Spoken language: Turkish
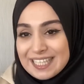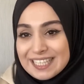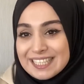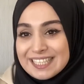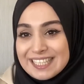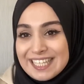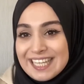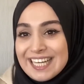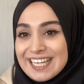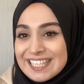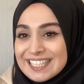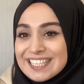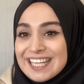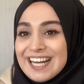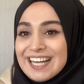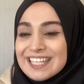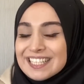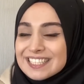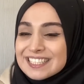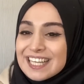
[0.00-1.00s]
siyahını
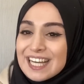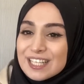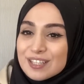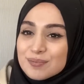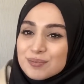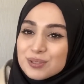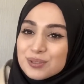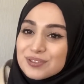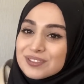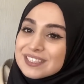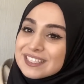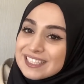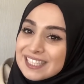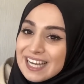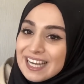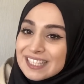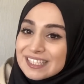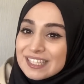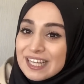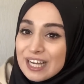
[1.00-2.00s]
alsaydım. Çünkü
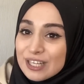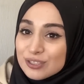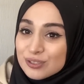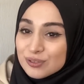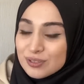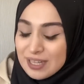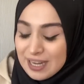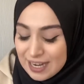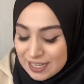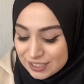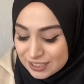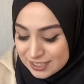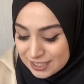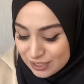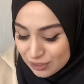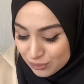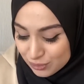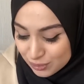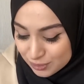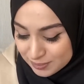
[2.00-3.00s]
siyah daha çok her
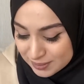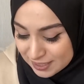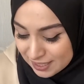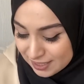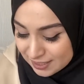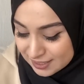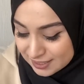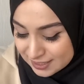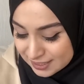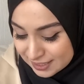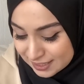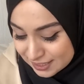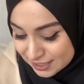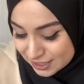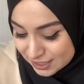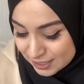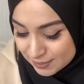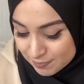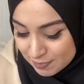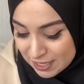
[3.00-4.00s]
şeyle uyum sağladığı
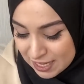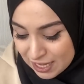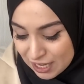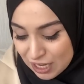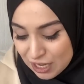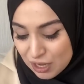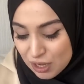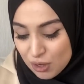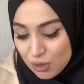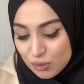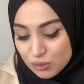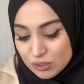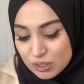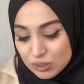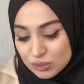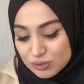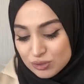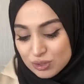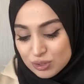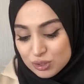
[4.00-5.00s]
için. Ondan
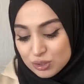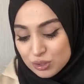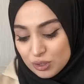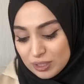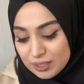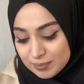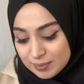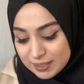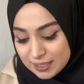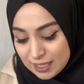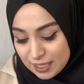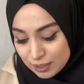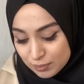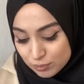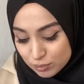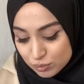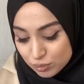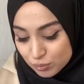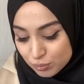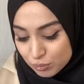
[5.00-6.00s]
sonra şöyle bir tane
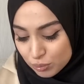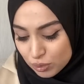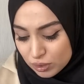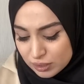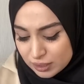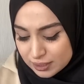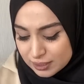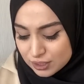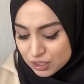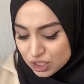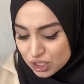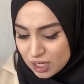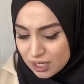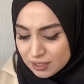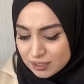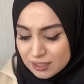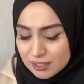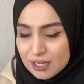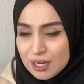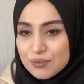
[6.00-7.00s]
buldum. Bu arada
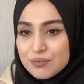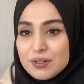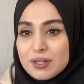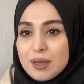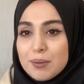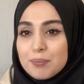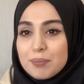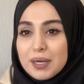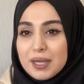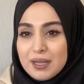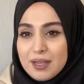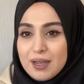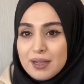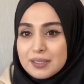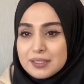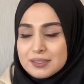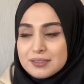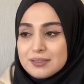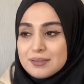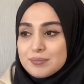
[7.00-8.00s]
çantalar falan bayağı
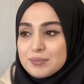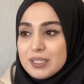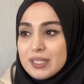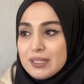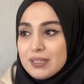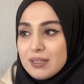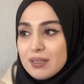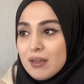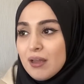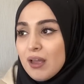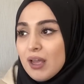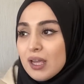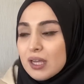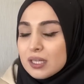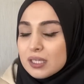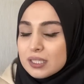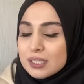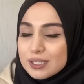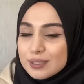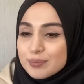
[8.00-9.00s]
indirimdeydi.
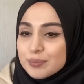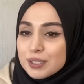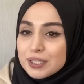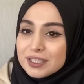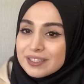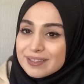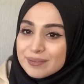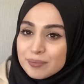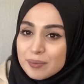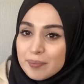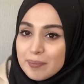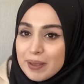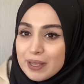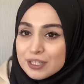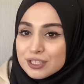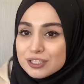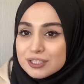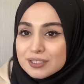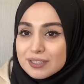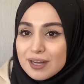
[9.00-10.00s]
20,
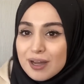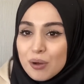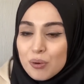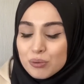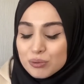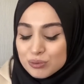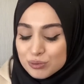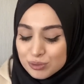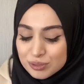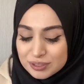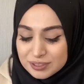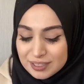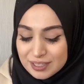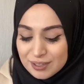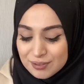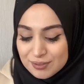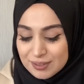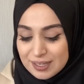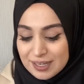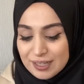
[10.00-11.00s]
25 lira, 30 lira
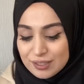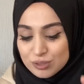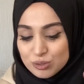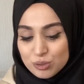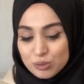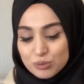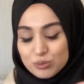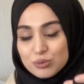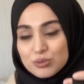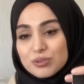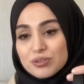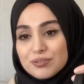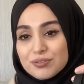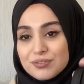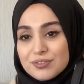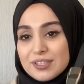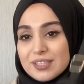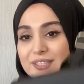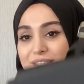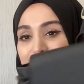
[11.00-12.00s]
falan çok uygun
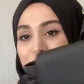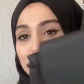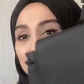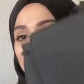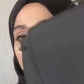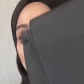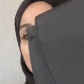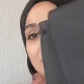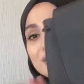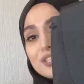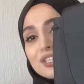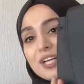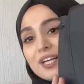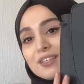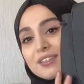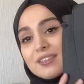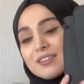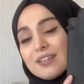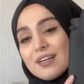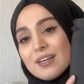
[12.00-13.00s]
fiyatı çok güzel
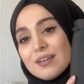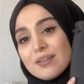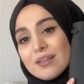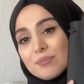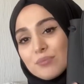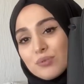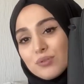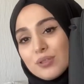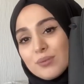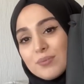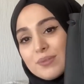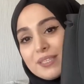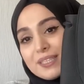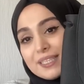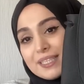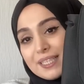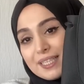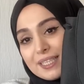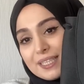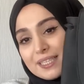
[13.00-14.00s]
çantalar
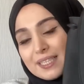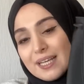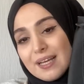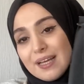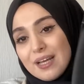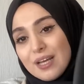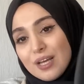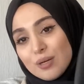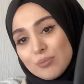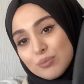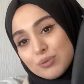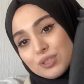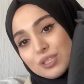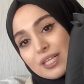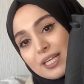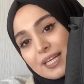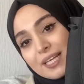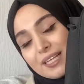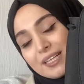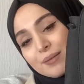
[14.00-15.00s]
bulabilirsiniz. Bu
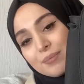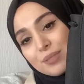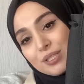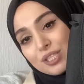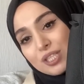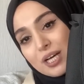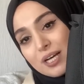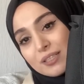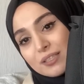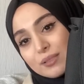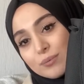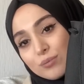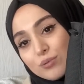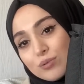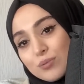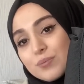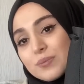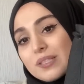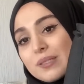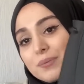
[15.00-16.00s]
şekilde bir çanta
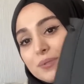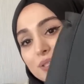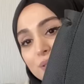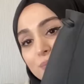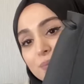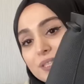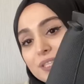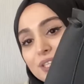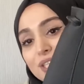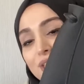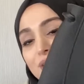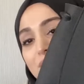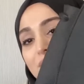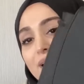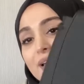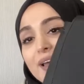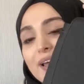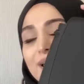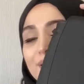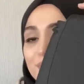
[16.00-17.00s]
buldum. Tabii şimdi içinde
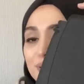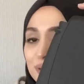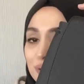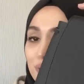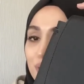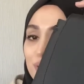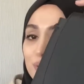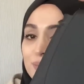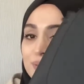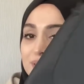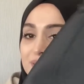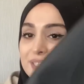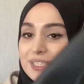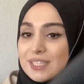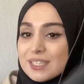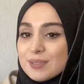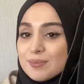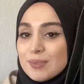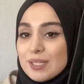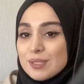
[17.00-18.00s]
şu şey olmadığı
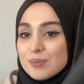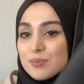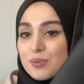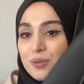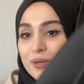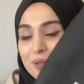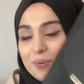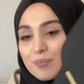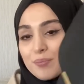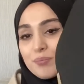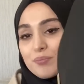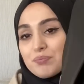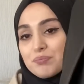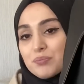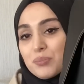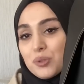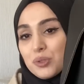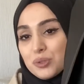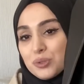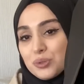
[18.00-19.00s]
için biraz böyle
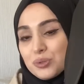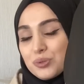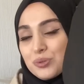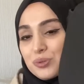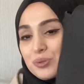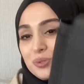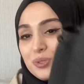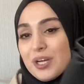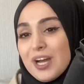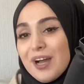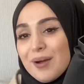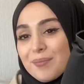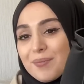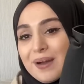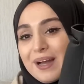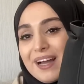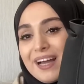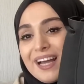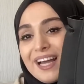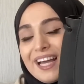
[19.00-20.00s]
boş duruyor
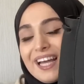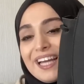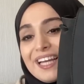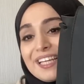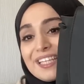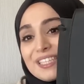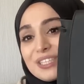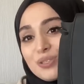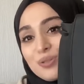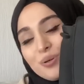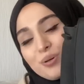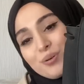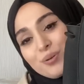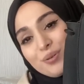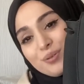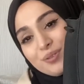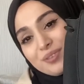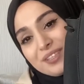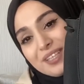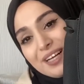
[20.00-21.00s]
ama çok
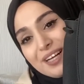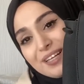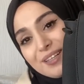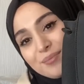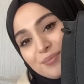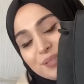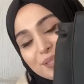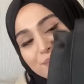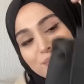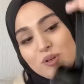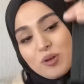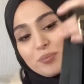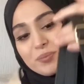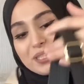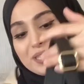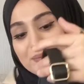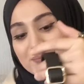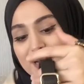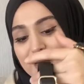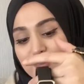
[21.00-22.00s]
güzel. Bilmiyorum. Bir
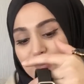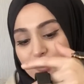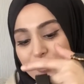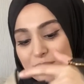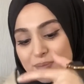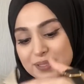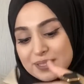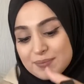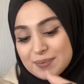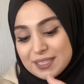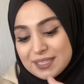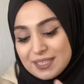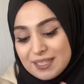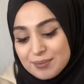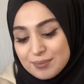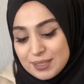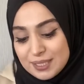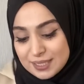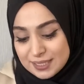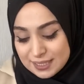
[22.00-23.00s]
de ben böyle mesela
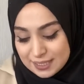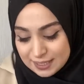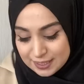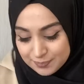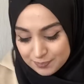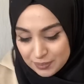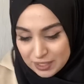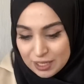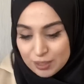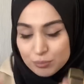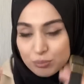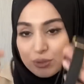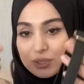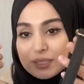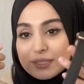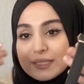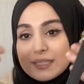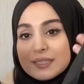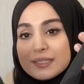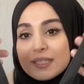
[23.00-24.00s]
biraz hani
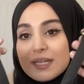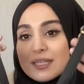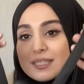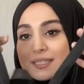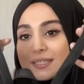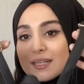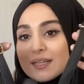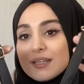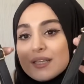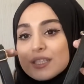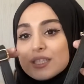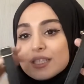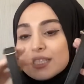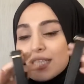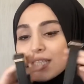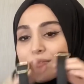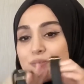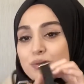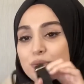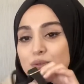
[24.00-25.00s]
buralarını daha salaş
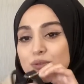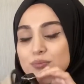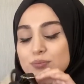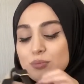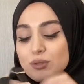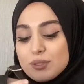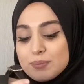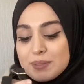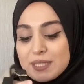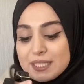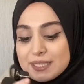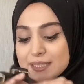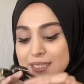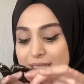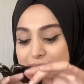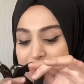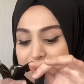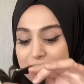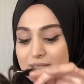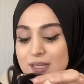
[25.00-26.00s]
seviyorum. Böyle biraz daha
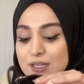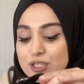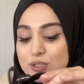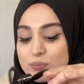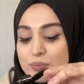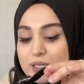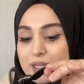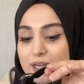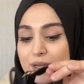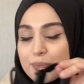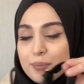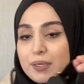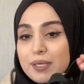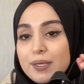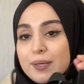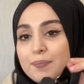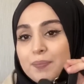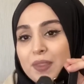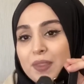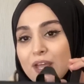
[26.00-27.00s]
salaş bırakmayı.
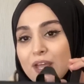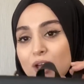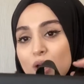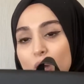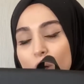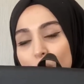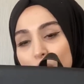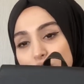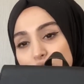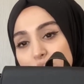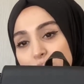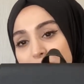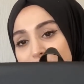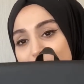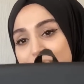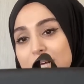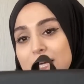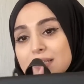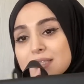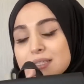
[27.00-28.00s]
Hoş bir
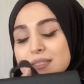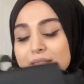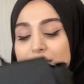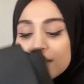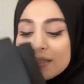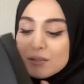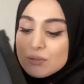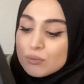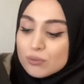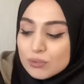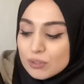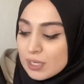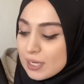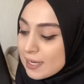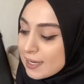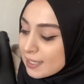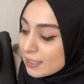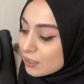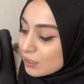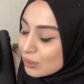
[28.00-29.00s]
çanta. Günlük
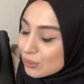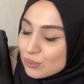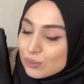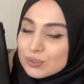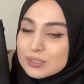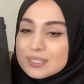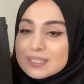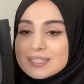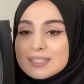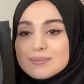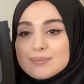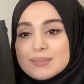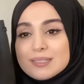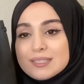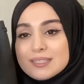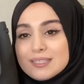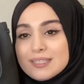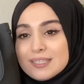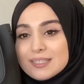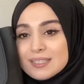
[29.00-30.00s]
hayatta
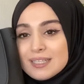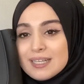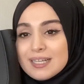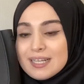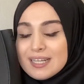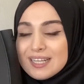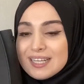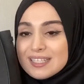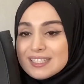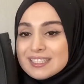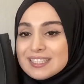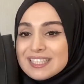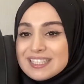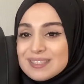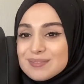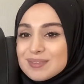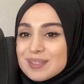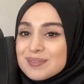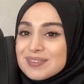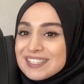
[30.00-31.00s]
kullanılabilir. Ee,
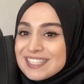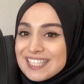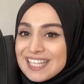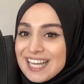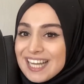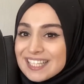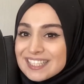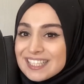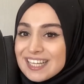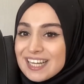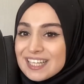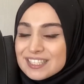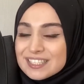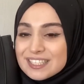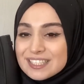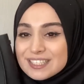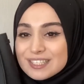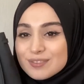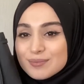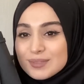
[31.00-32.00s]
dediğim gibi siyah tercih
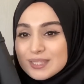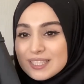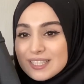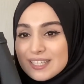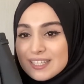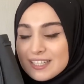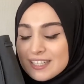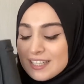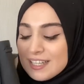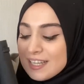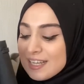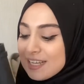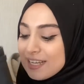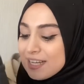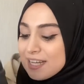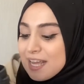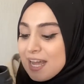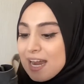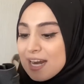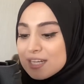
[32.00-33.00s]
ettim ki
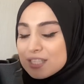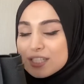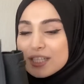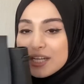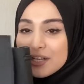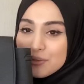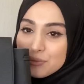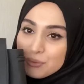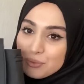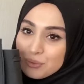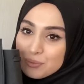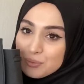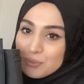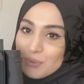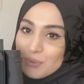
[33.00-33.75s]
e, her şeyle uyumlu